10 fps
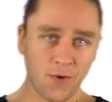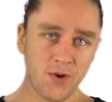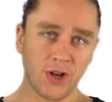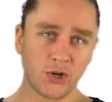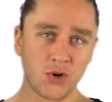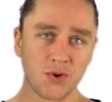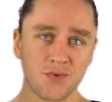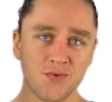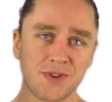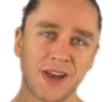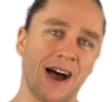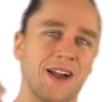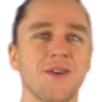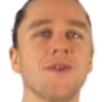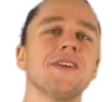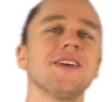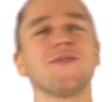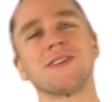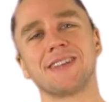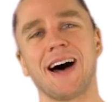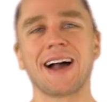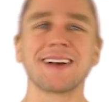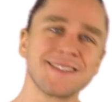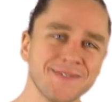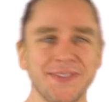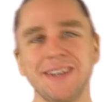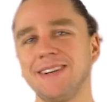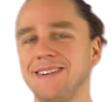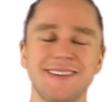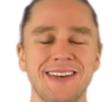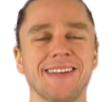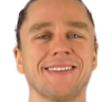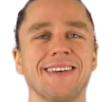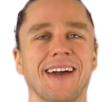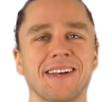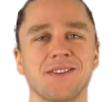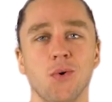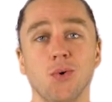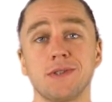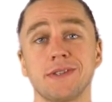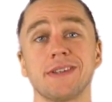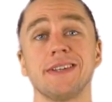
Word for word: wunderschönen guten Tag und ich würde sagen, wir legen direkt los.